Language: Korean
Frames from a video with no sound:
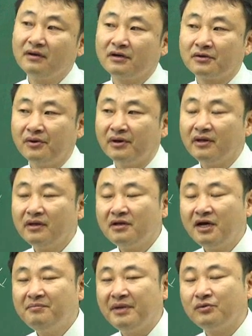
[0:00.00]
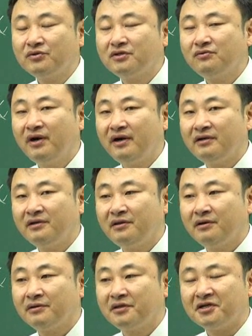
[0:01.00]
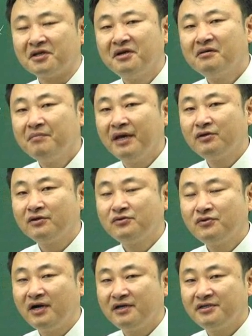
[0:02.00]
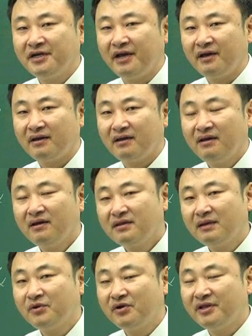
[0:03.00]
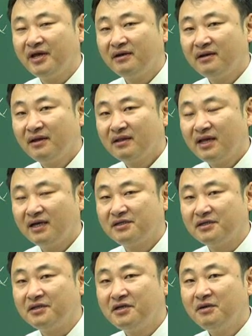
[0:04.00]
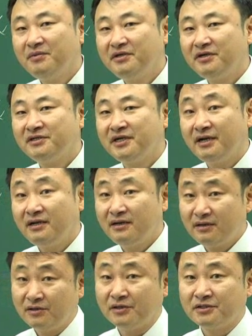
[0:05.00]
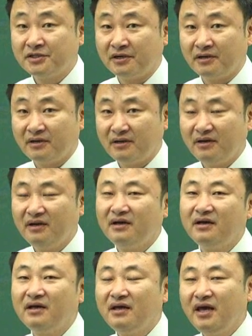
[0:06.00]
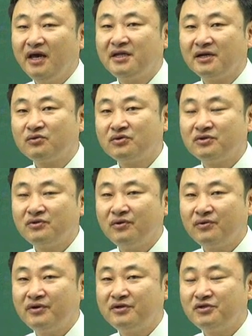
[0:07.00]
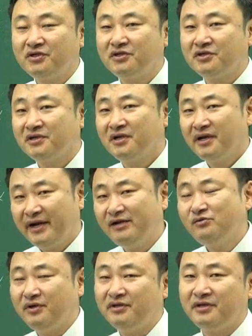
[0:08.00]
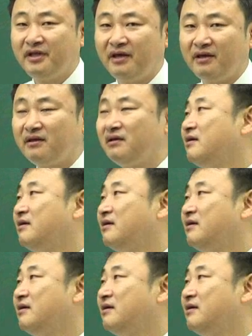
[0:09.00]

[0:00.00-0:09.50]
그리고 이러한 매도 청구와 관련되어서는 매도 청구하기 전에 3개월 이상 사전 협의 절차를 거쳐 해당 토지 소유권을 취득할 수 있는데